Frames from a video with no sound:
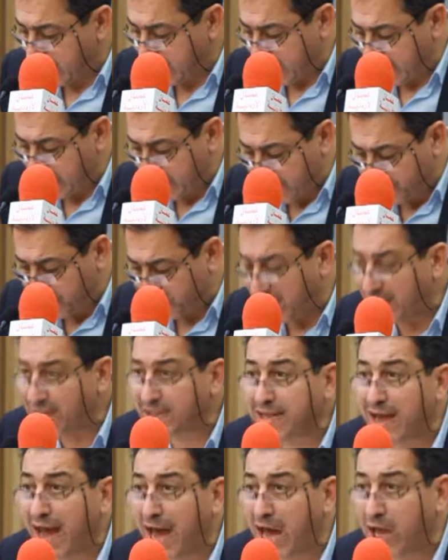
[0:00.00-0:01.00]
نجح
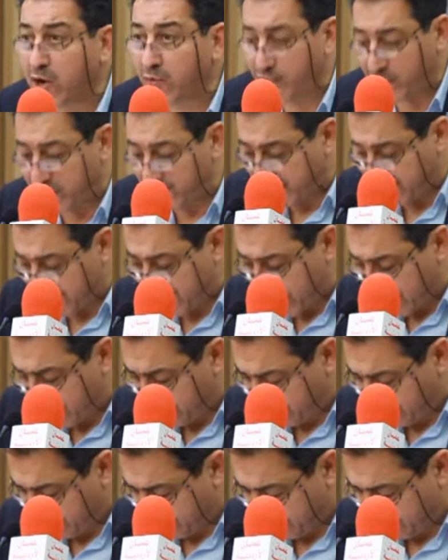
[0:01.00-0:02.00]
تحالف انسان
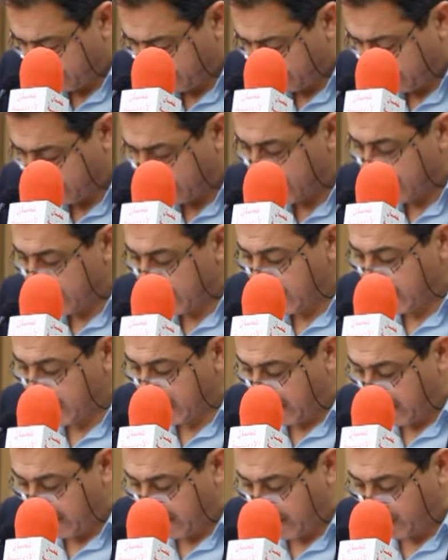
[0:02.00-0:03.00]

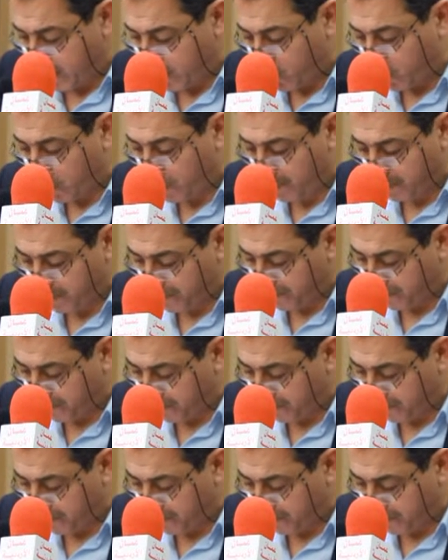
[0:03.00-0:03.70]
اللي بضم